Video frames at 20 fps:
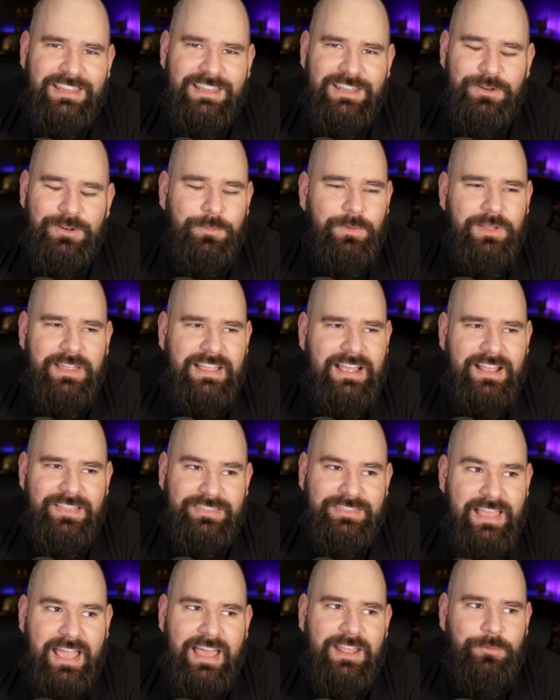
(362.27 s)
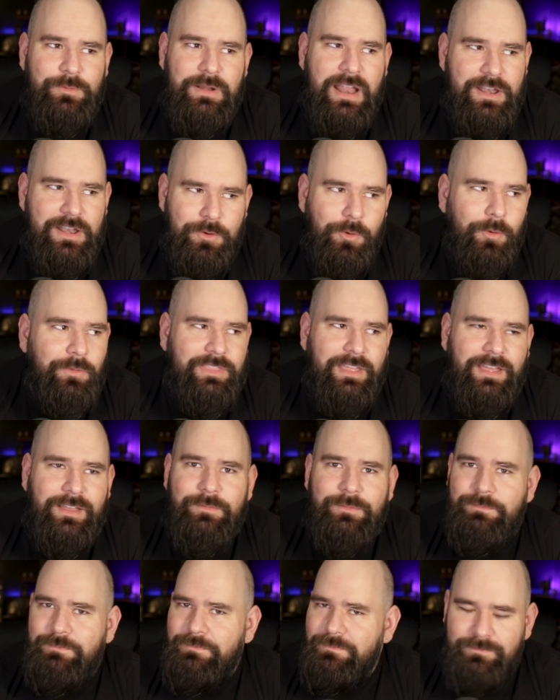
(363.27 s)
que no puede cantar una
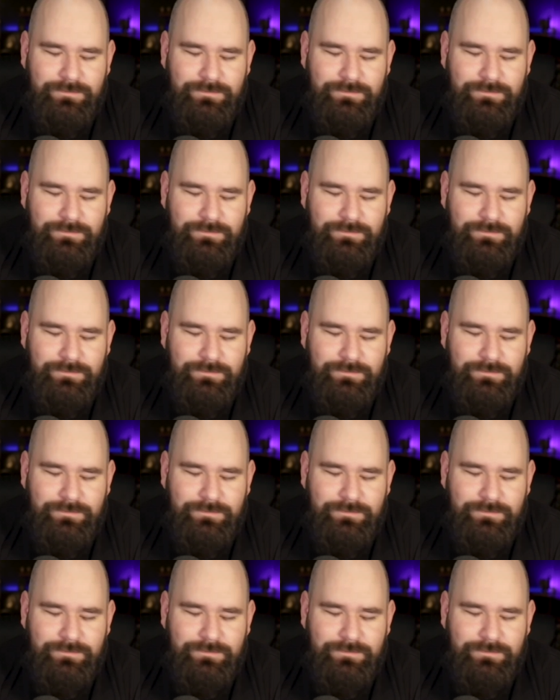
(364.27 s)
nota